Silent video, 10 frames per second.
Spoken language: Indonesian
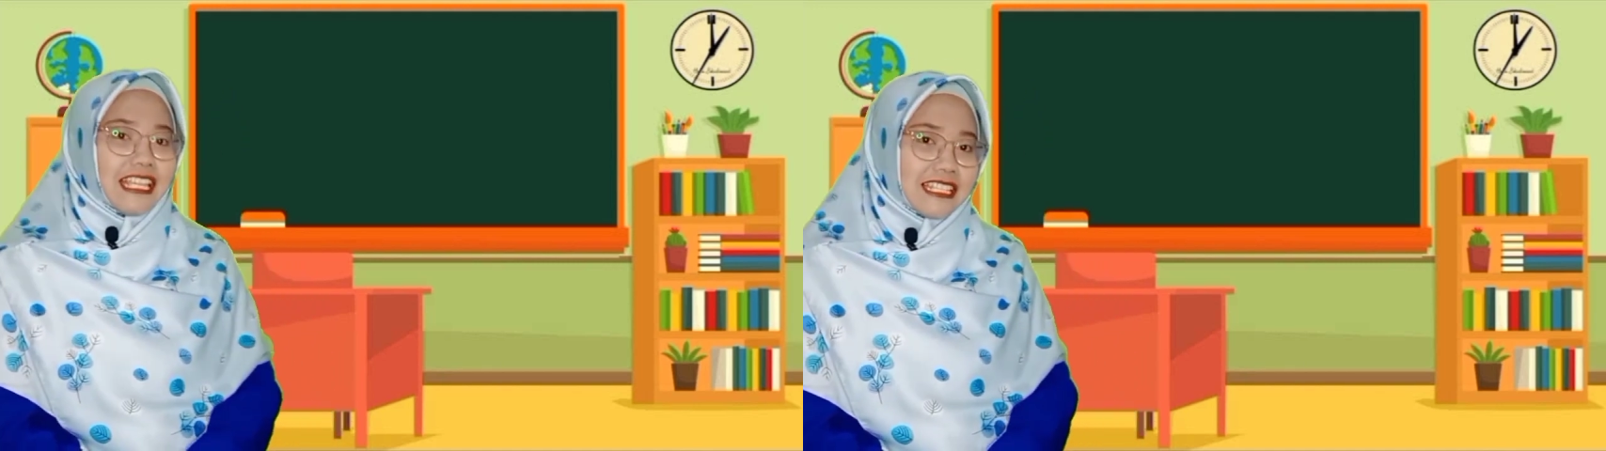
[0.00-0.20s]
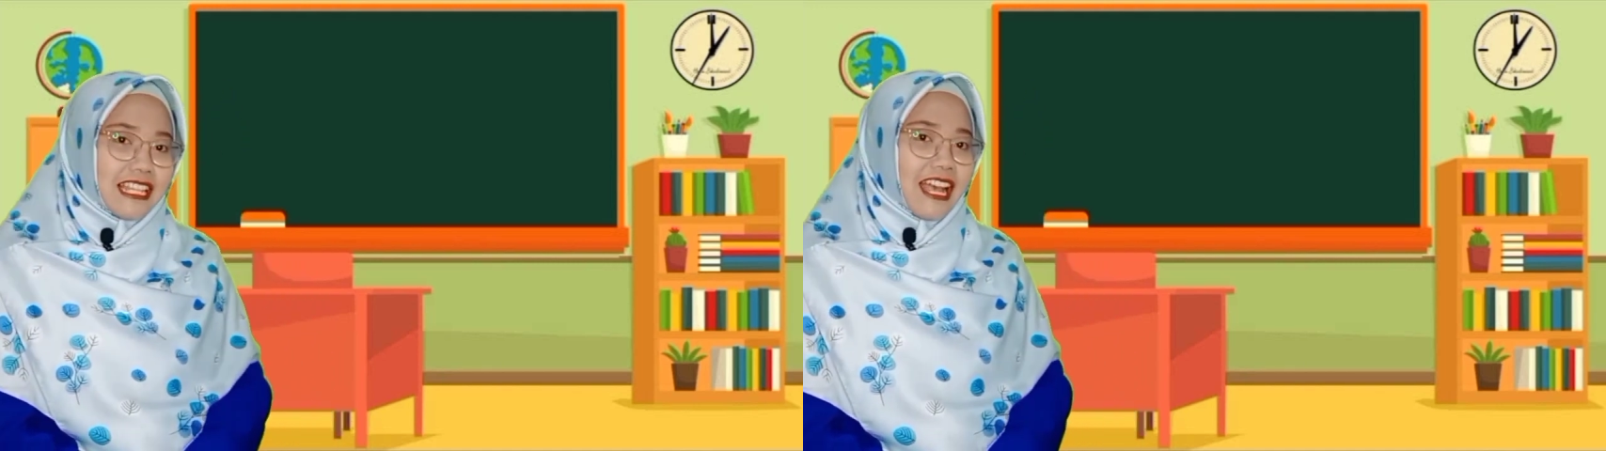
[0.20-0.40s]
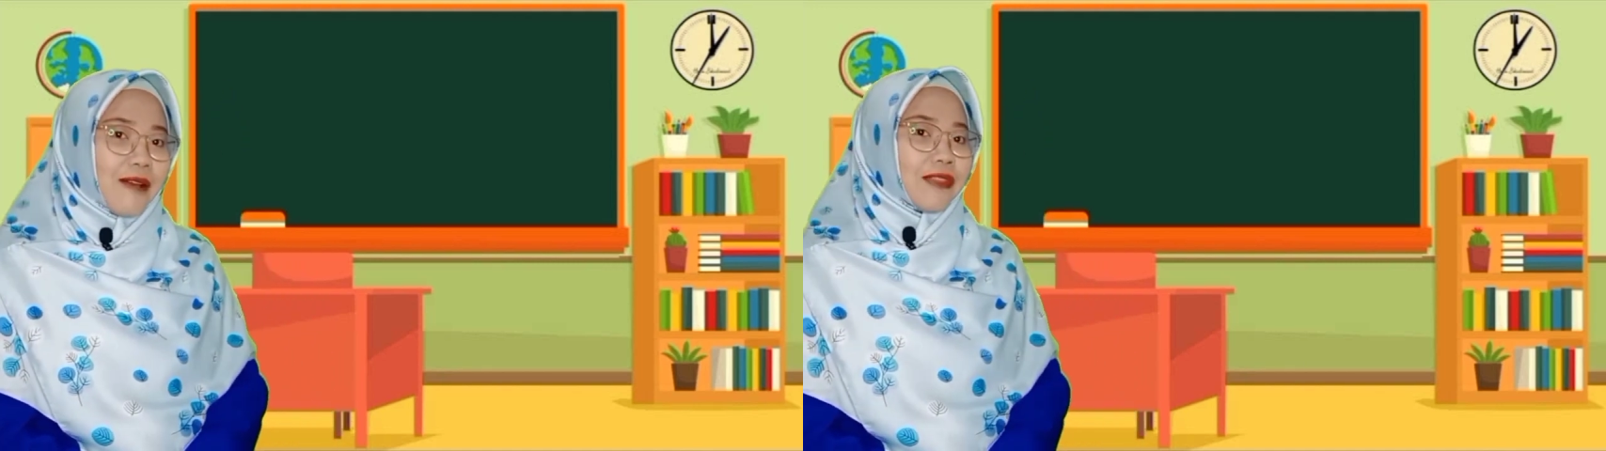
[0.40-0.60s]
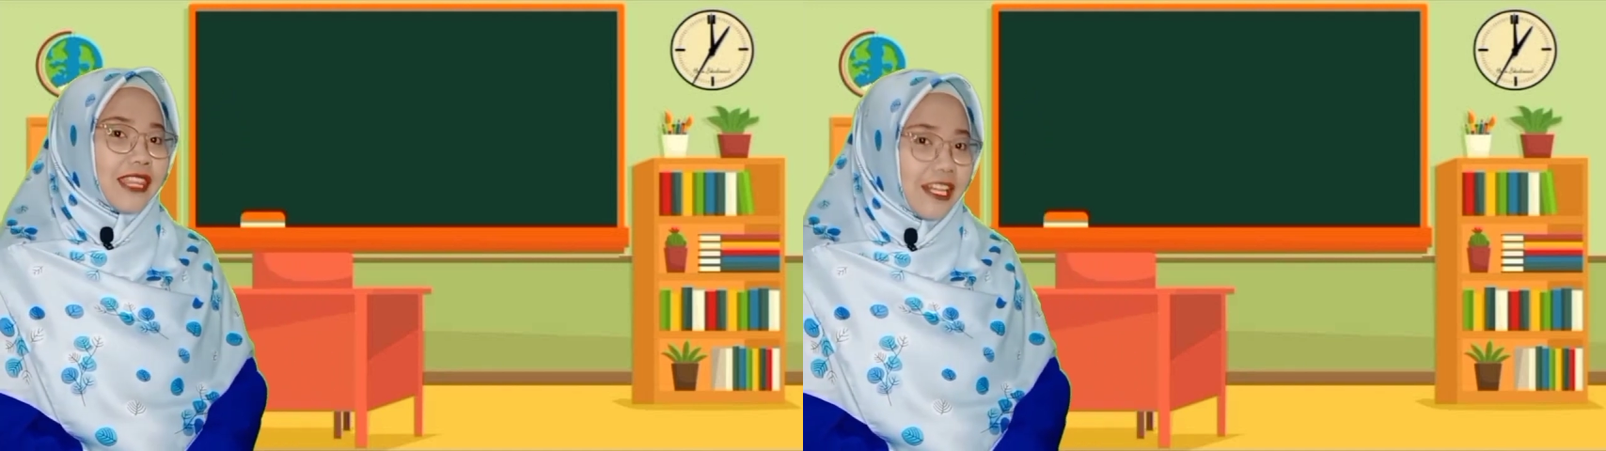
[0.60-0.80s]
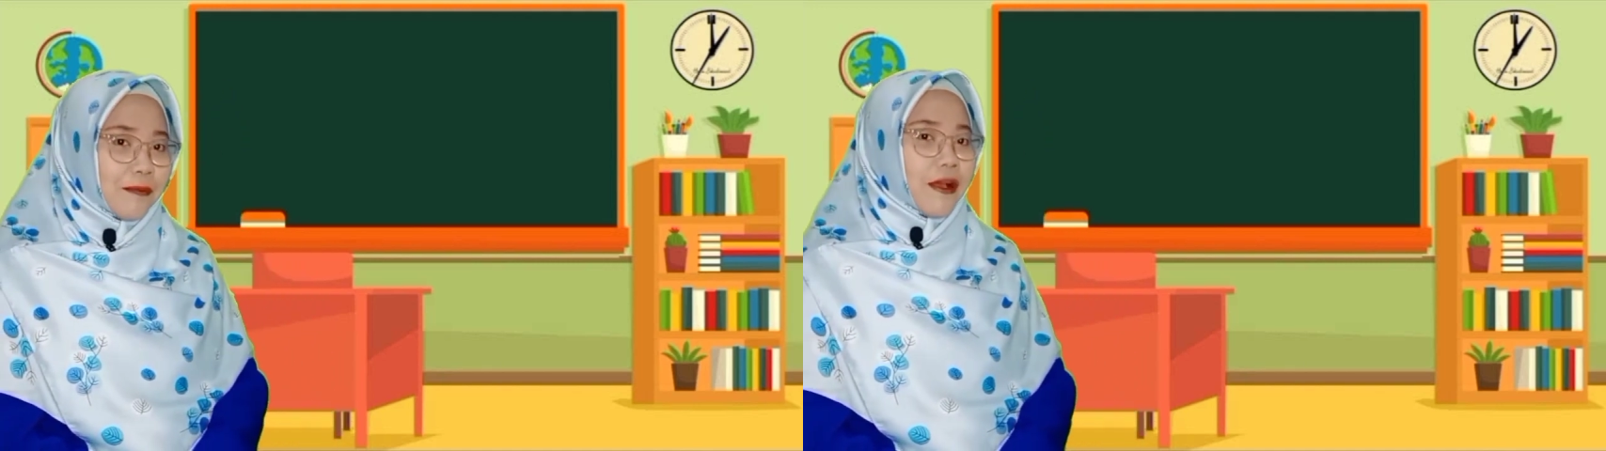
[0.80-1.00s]
Islam
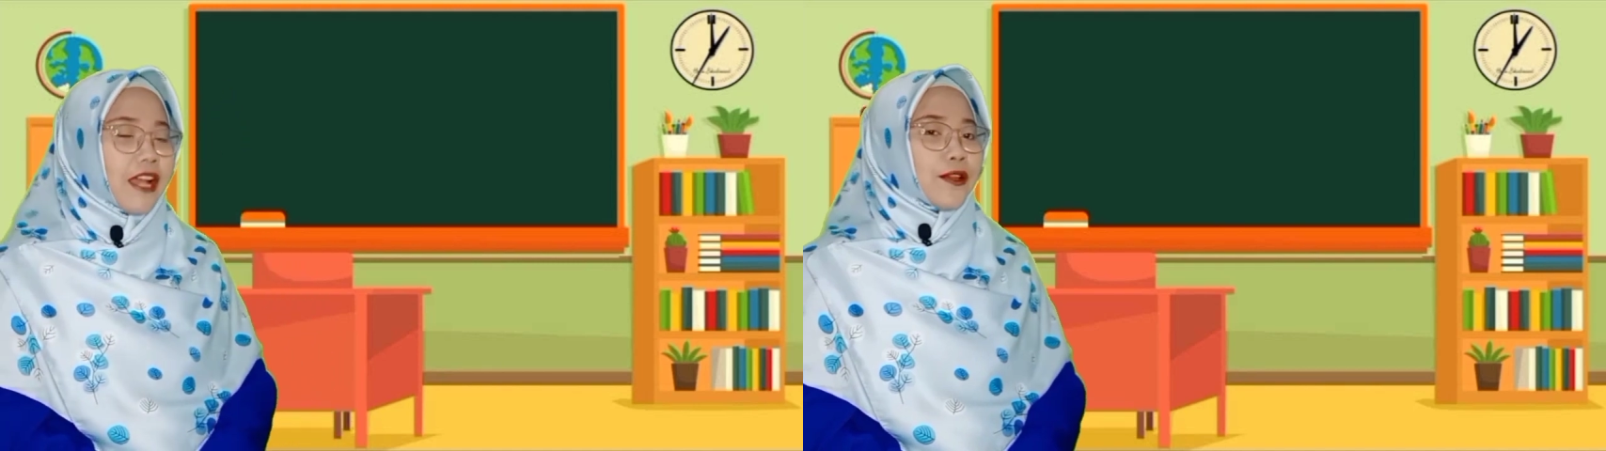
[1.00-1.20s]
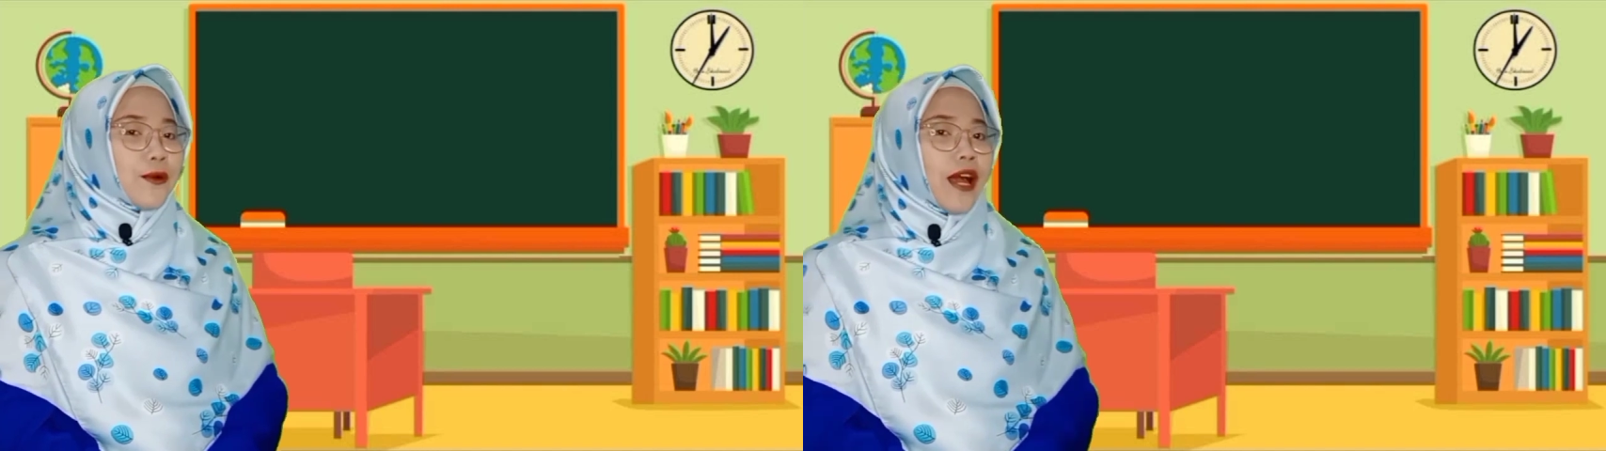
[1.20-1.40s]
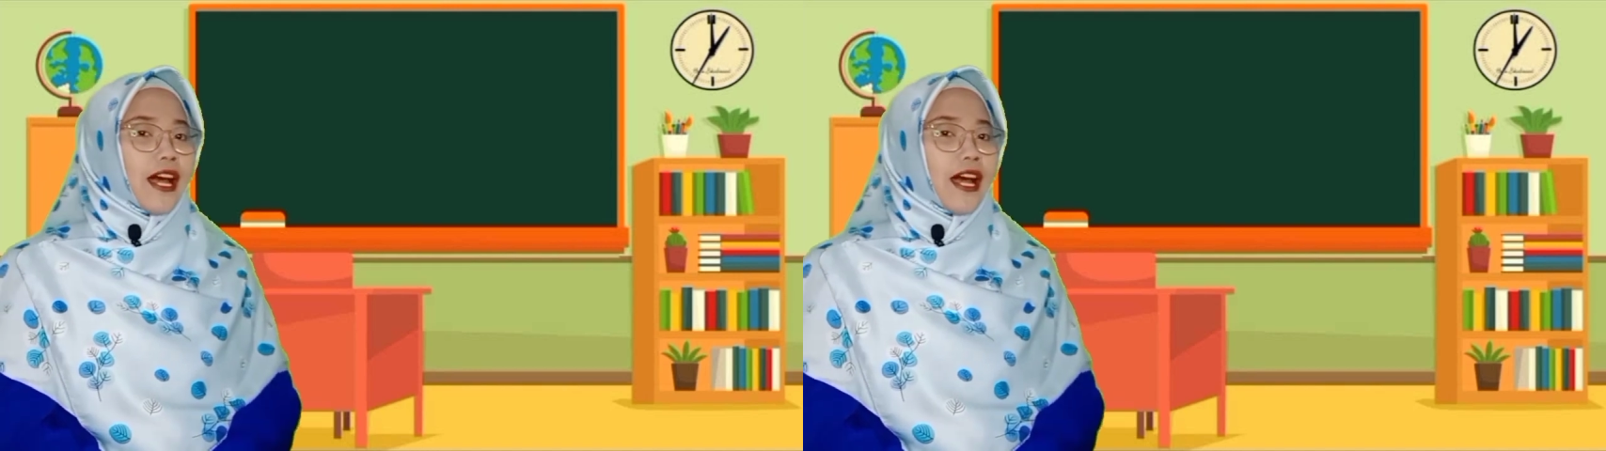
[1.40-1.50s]
terpadu